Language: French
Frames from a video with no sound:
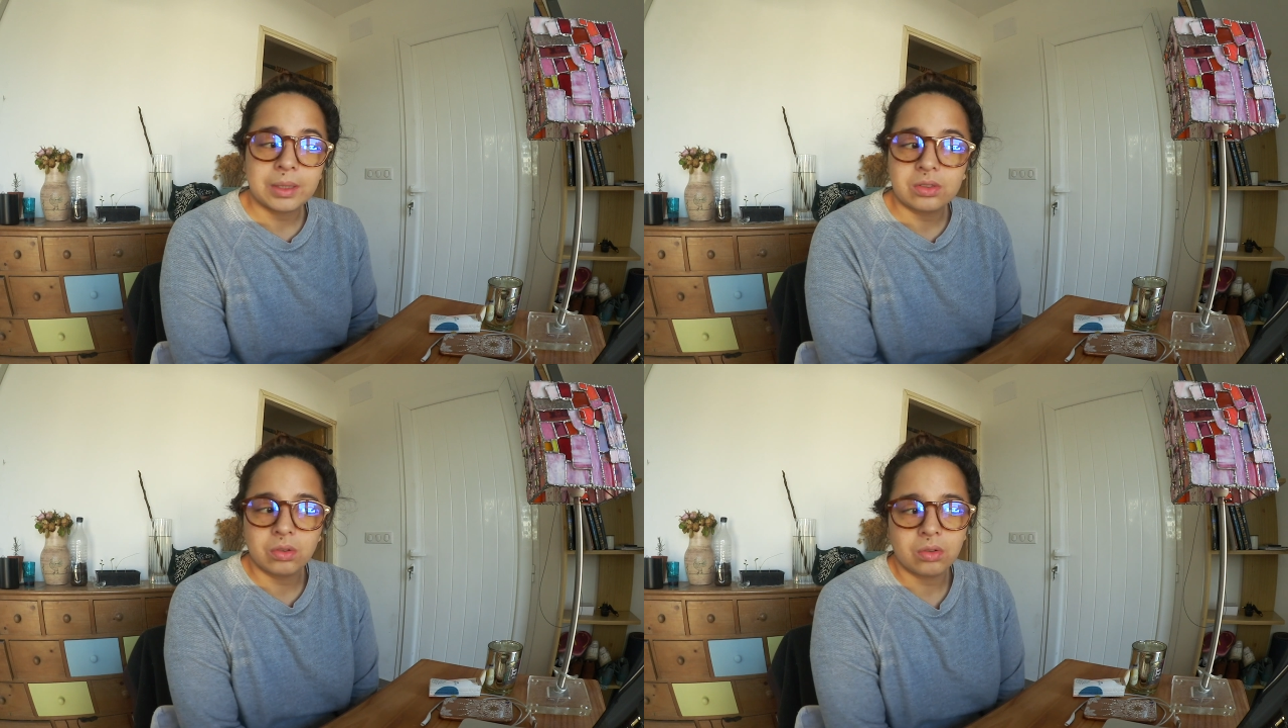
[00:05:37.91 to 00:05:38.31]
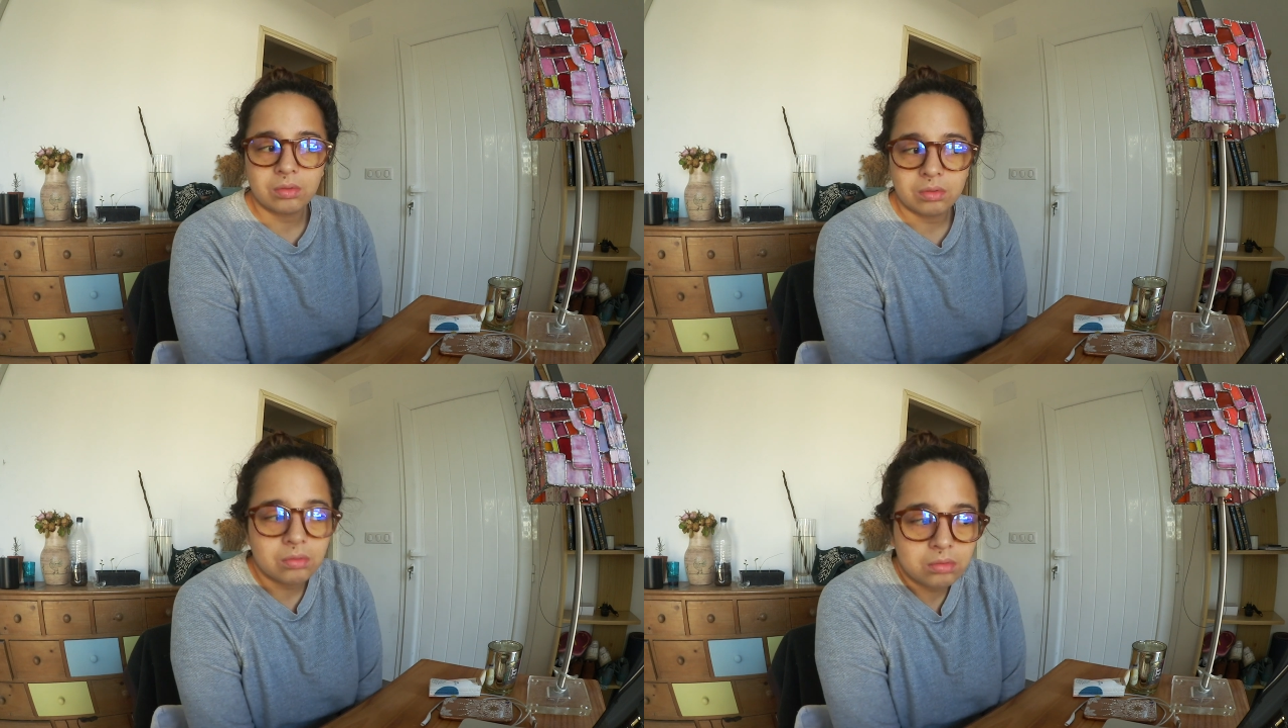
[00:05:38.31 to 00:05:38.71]
parce que
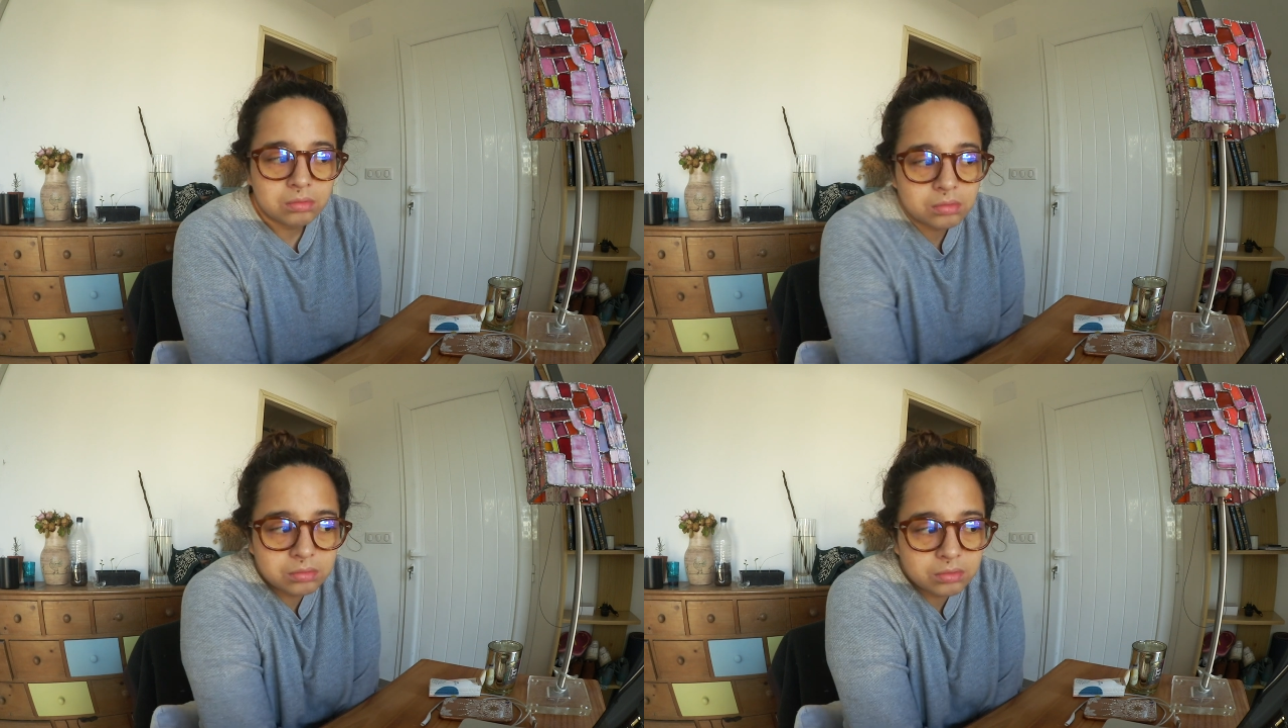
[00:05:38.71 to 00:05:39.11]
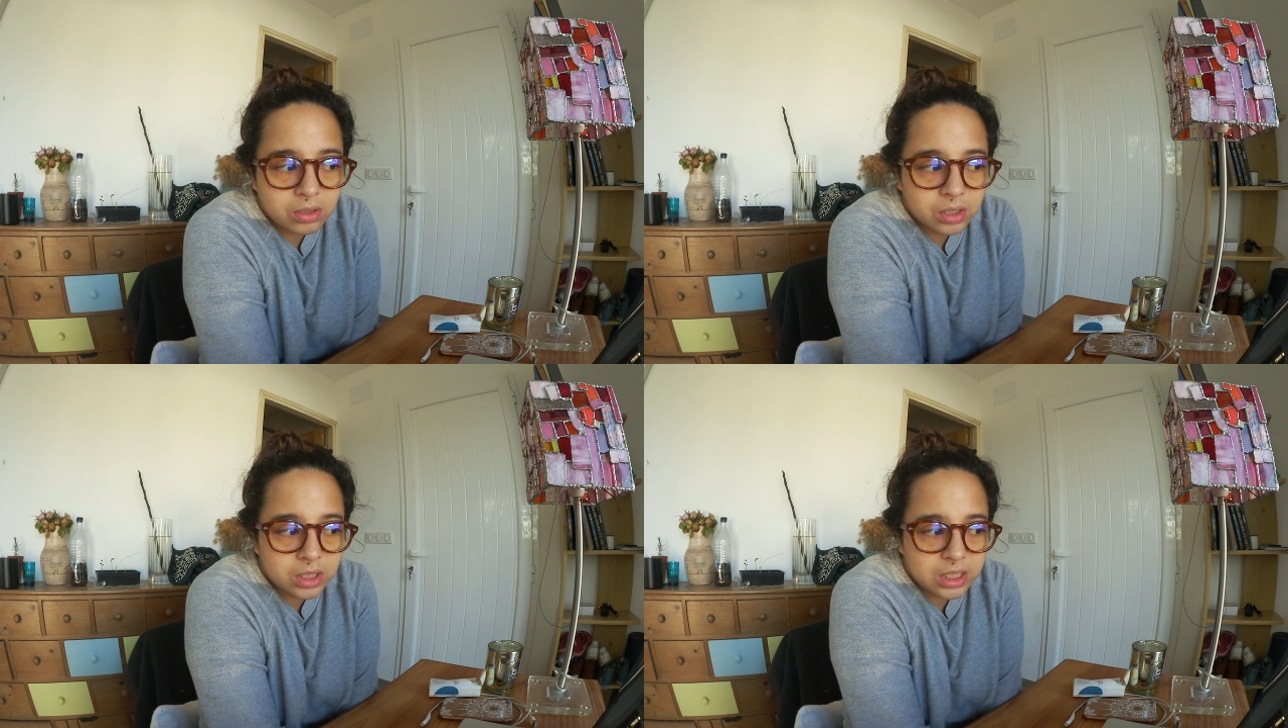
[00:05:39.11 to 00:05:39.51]

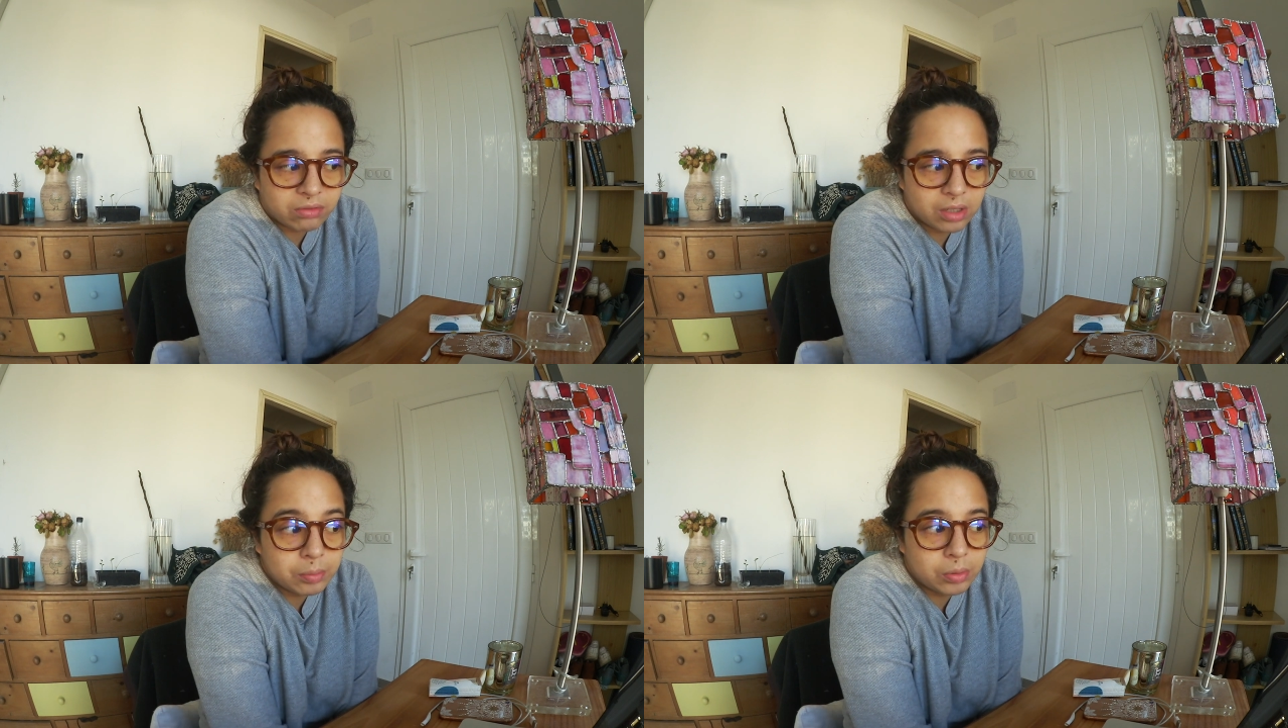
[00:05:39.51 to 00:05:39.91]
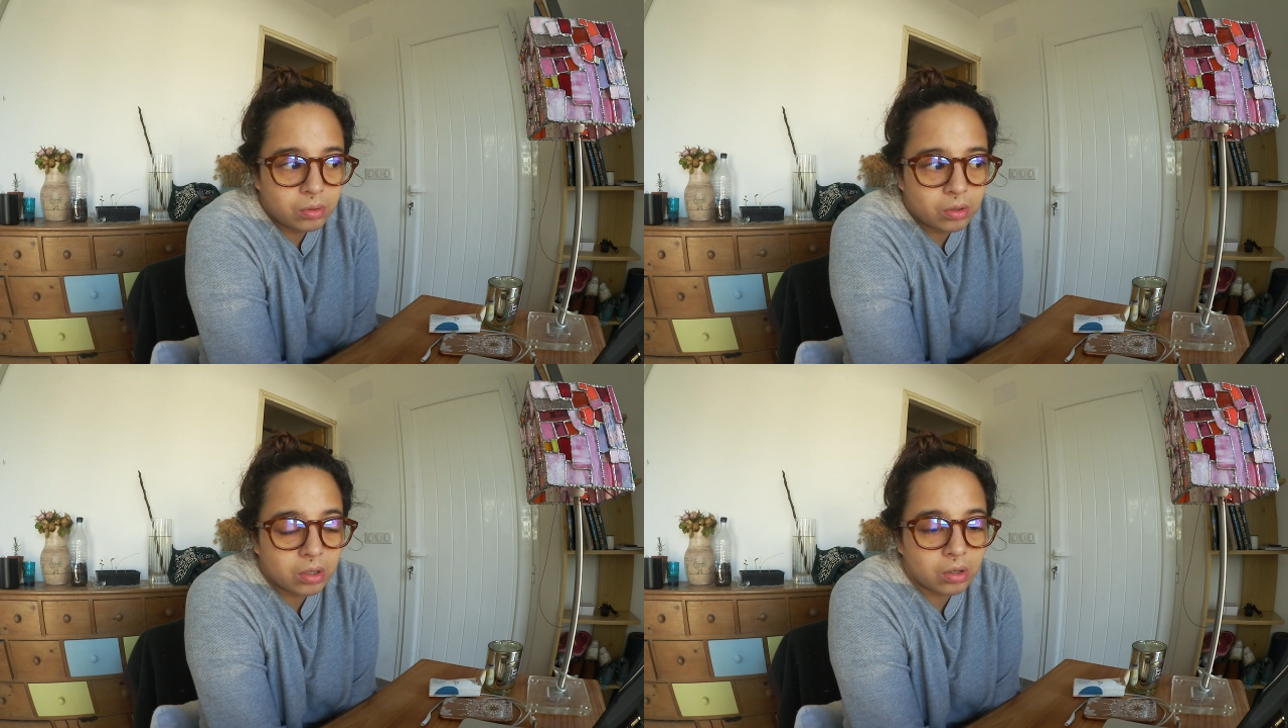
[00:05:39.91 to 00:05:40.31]
j'avais
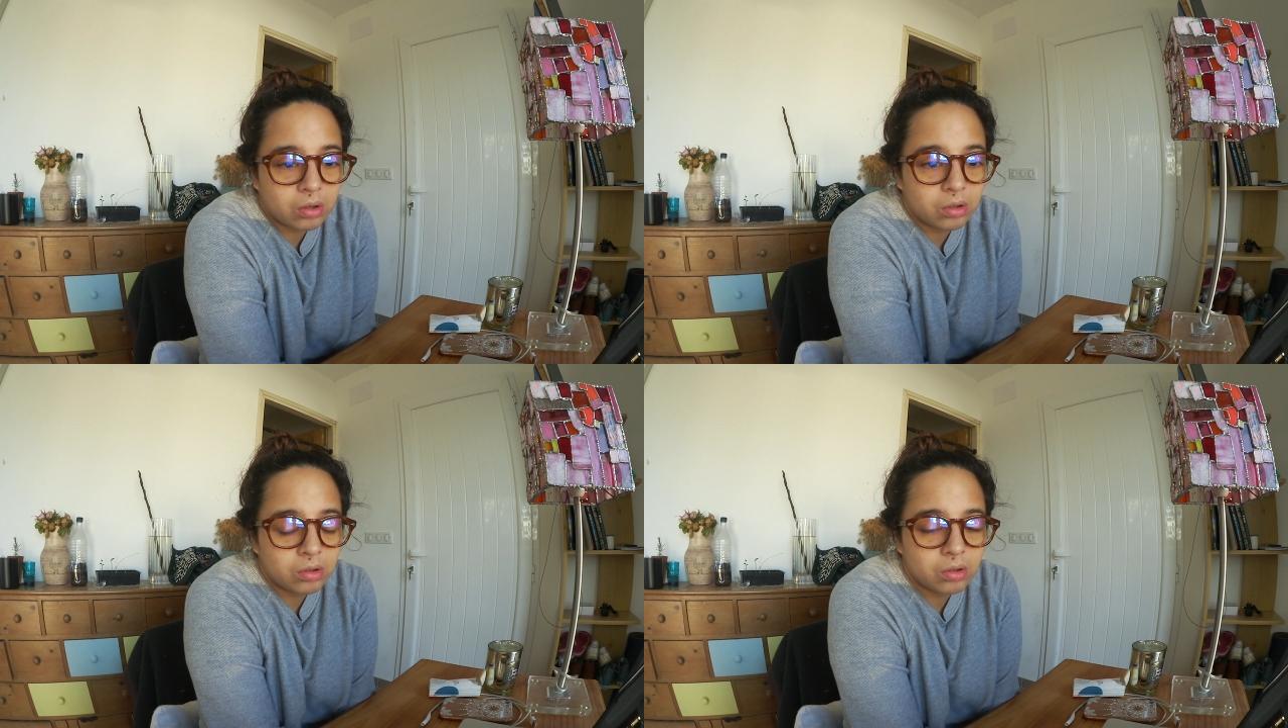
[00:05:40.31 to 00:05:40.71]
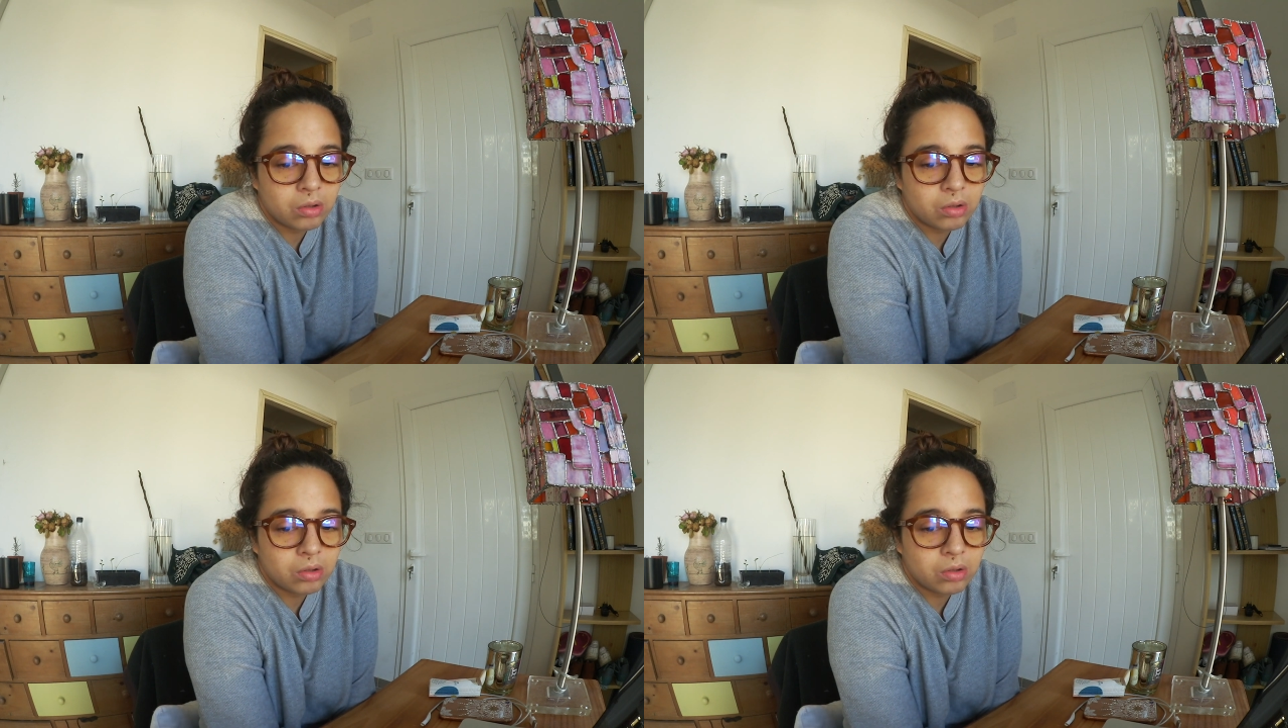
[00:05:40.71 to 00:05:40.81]
beau. Euh,